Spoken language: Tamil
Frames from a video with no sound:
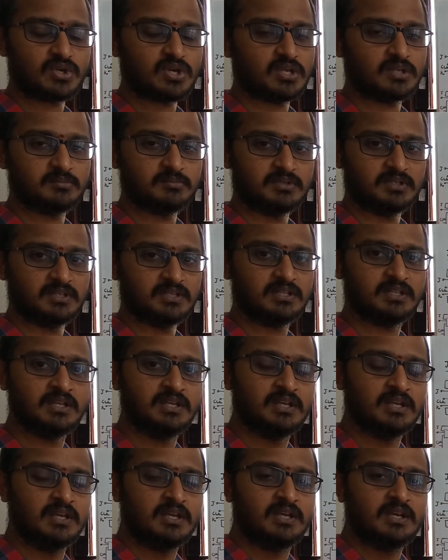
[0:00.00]
ஜாயின் பண்ணி
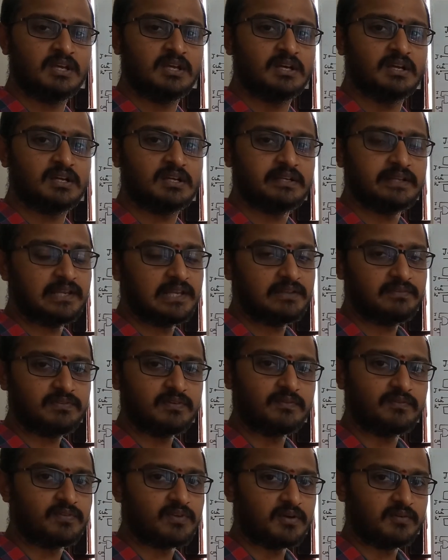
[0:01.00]
டிலே
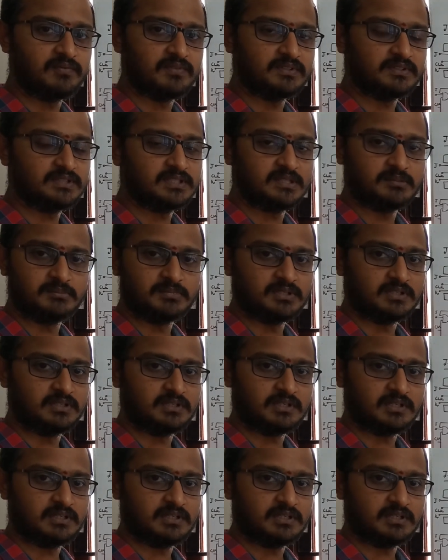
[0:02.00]
ஃப்ளிப் ஃப்ளாப் வந்து நம்ம